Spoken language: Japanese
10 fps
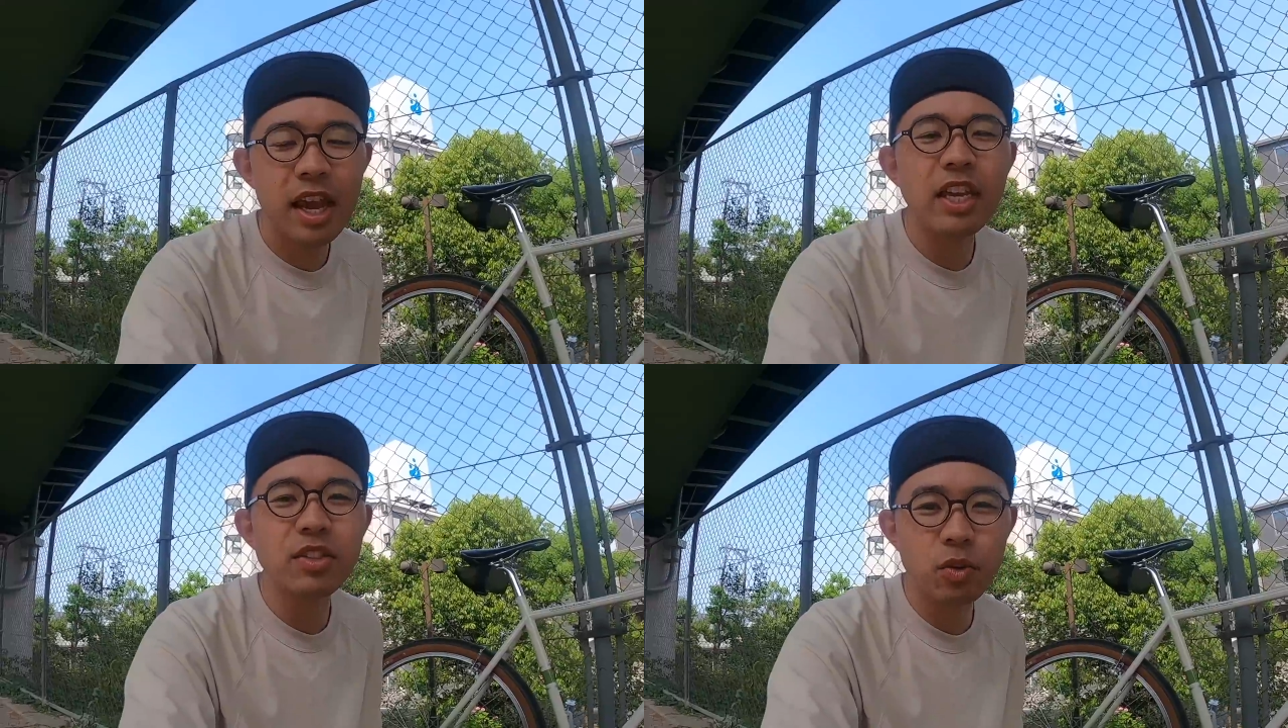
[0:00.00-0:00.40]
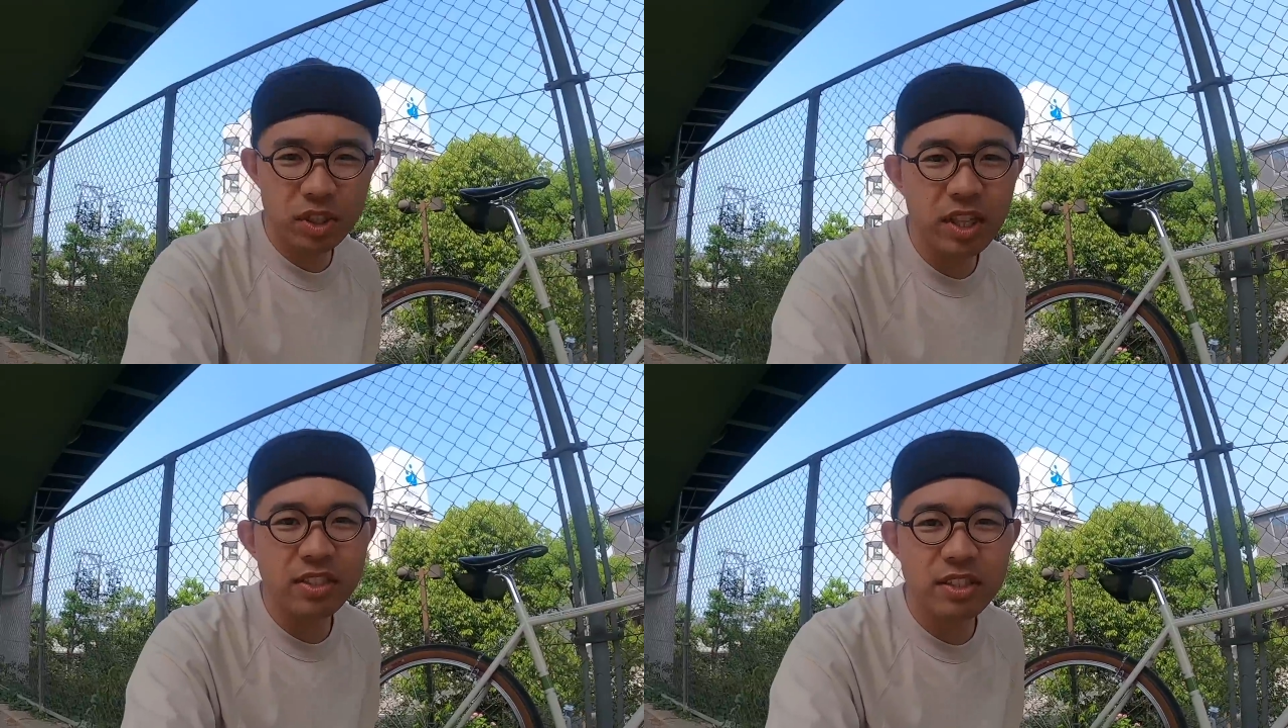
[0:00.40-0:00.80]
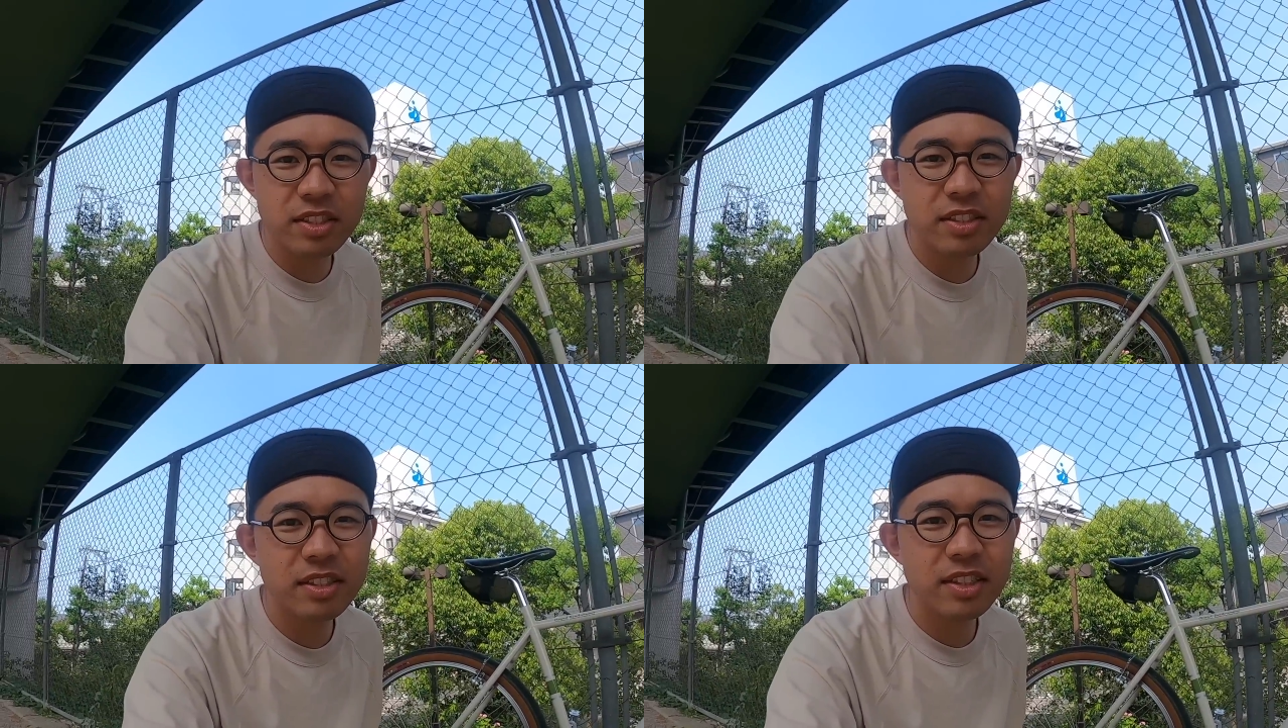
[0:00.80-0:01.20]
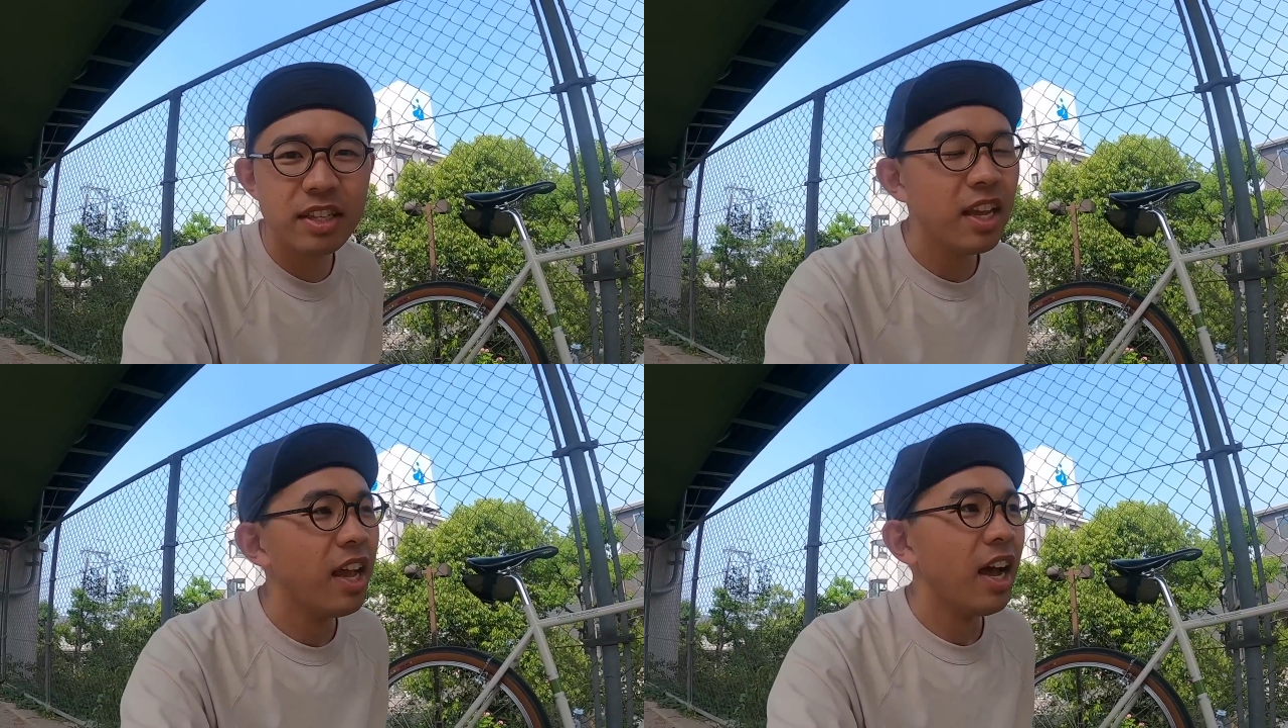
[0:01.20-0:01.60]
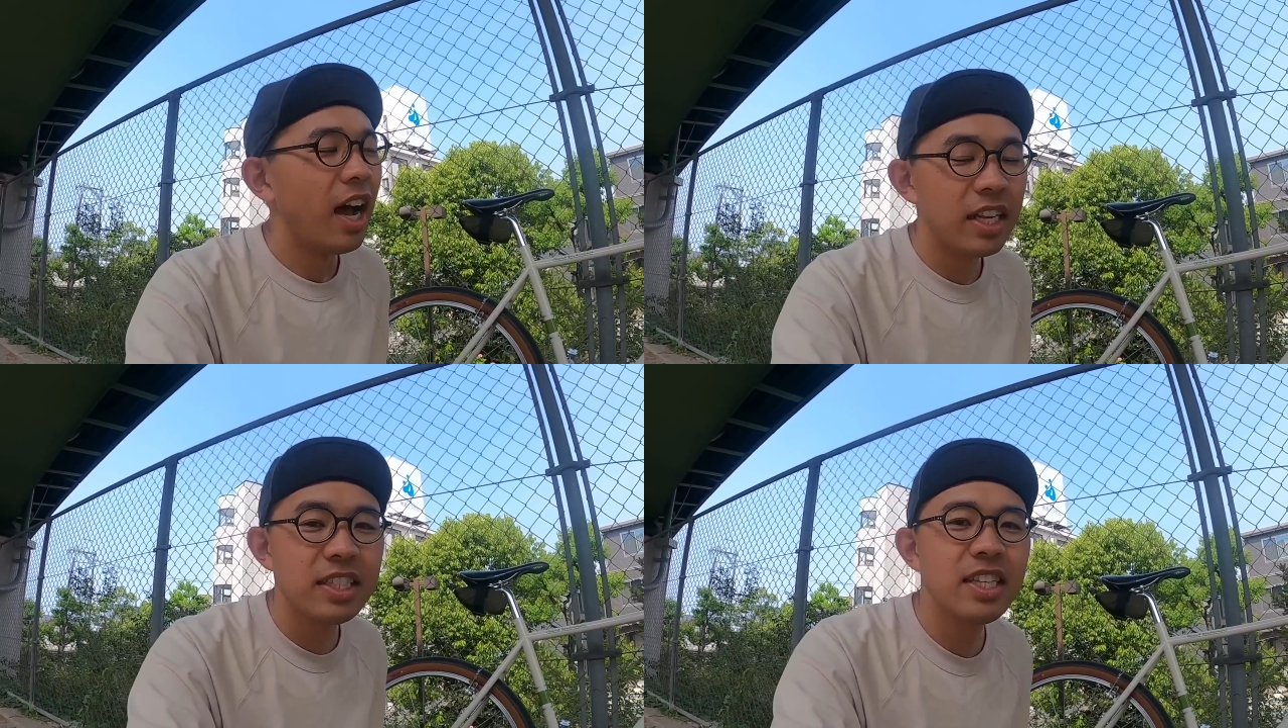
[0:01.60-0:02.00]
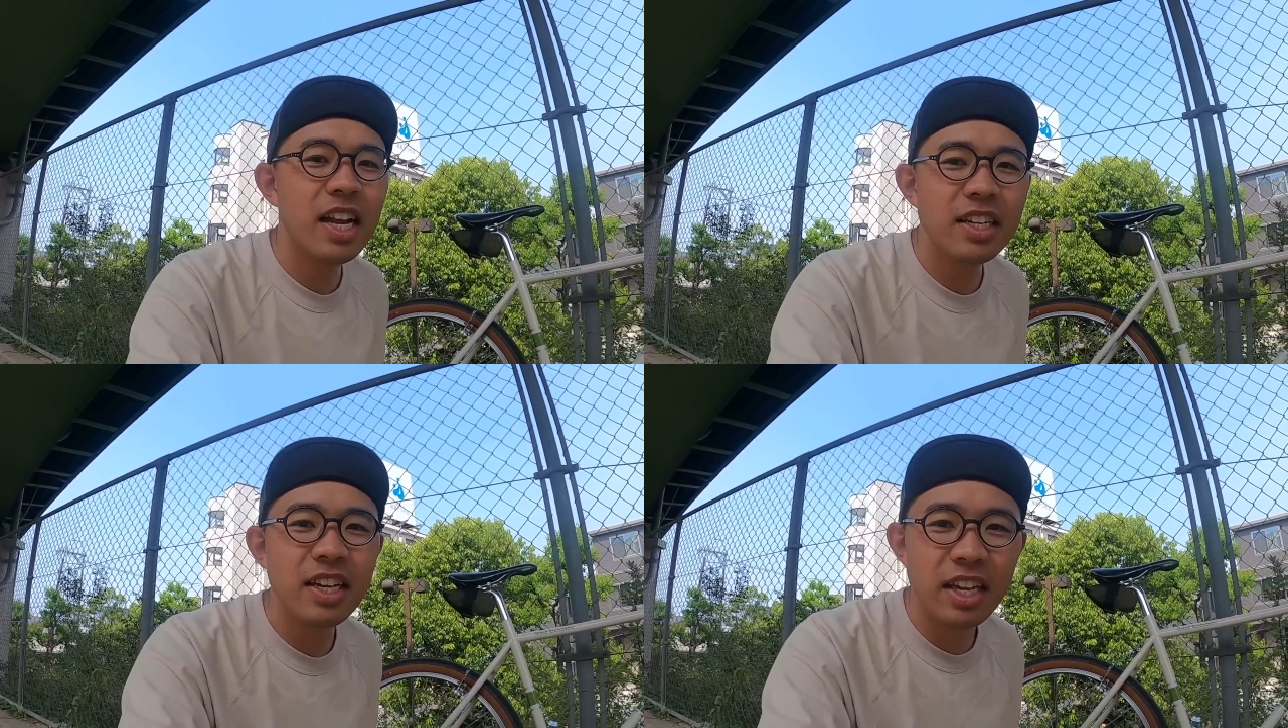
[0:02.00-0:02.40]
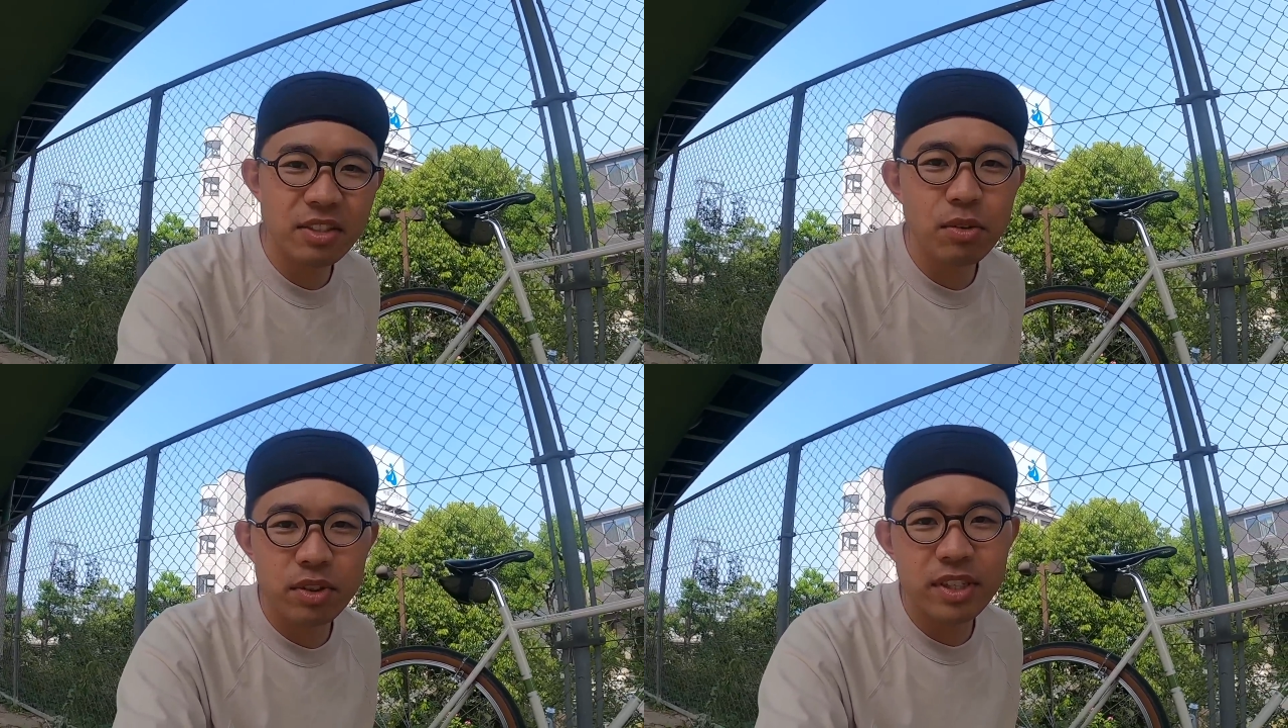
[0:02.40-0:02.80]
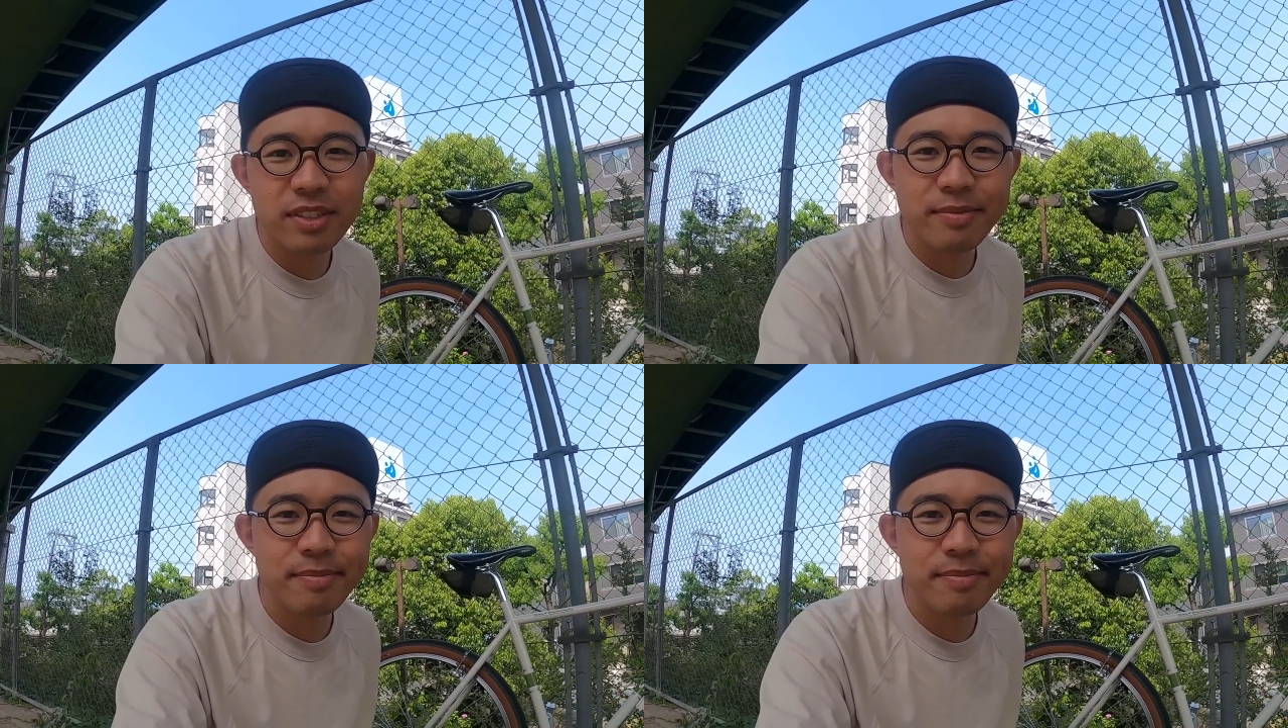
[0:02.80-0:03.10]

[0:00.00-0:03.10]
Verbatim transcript: 変速機です8段変速機